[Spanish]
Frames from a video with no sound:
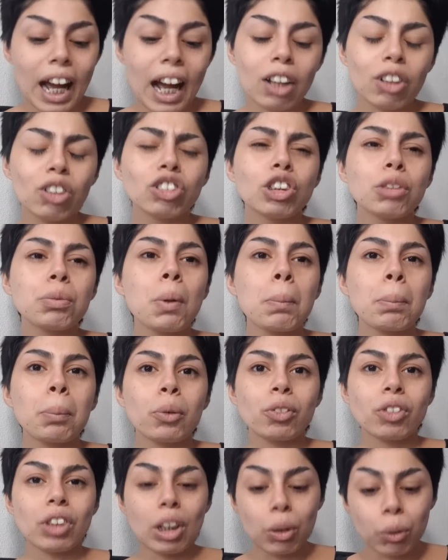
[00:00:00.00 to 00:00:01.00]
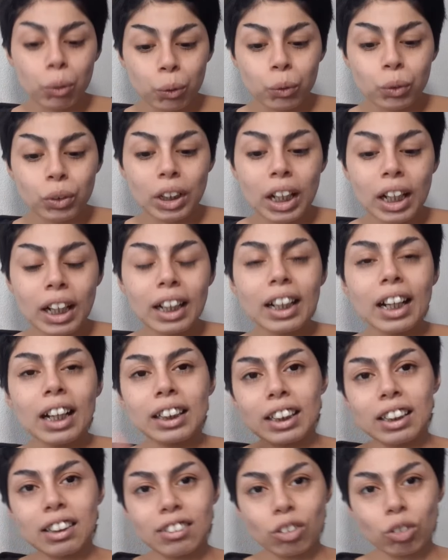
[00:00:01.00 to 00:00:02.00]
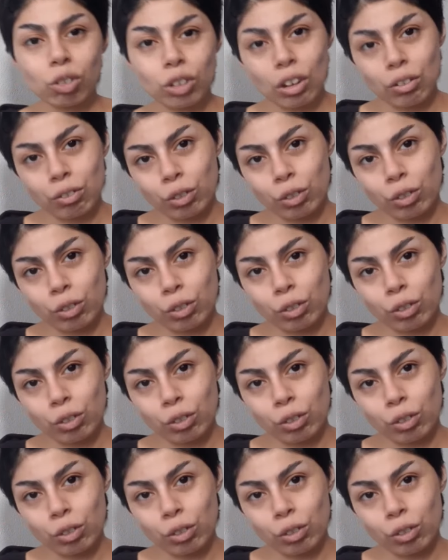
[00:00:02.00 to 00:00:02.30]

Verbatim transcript: Anoche me puse una, aquí les dejo una